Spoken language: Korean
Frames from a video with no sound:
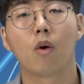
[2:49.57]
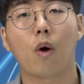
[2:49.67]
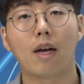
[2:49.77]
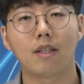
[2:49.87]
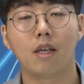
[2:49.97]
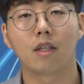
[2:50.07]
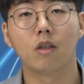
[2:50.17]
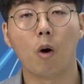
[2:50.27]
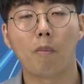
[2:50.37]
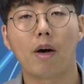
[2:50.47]
과실,
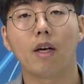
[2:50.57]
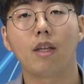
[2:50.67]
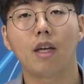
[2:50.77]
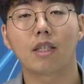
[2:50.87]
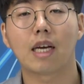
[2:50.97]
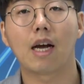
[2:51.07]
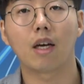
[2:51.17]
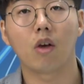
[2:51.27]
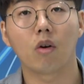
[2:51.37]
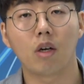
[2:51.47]
그 업황에 대한
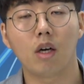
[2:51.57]
장악력을